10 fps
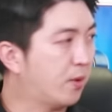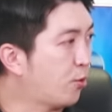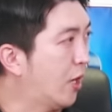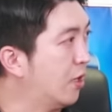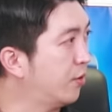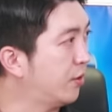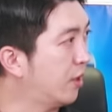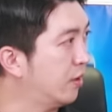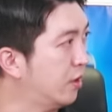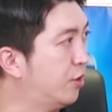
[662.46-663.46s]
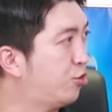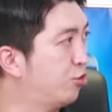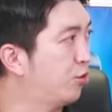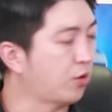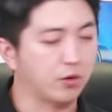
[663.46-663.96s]
관련된
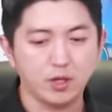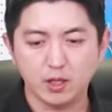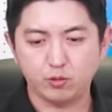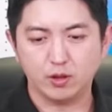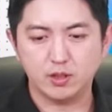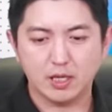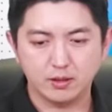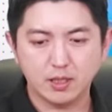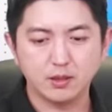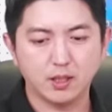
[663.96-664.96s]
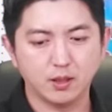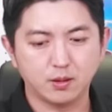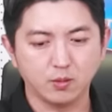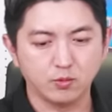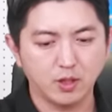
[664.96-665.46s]
이슈도 정리가 되지 않은 상태이기
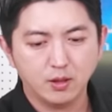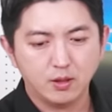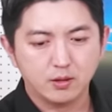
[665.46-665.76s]
때문에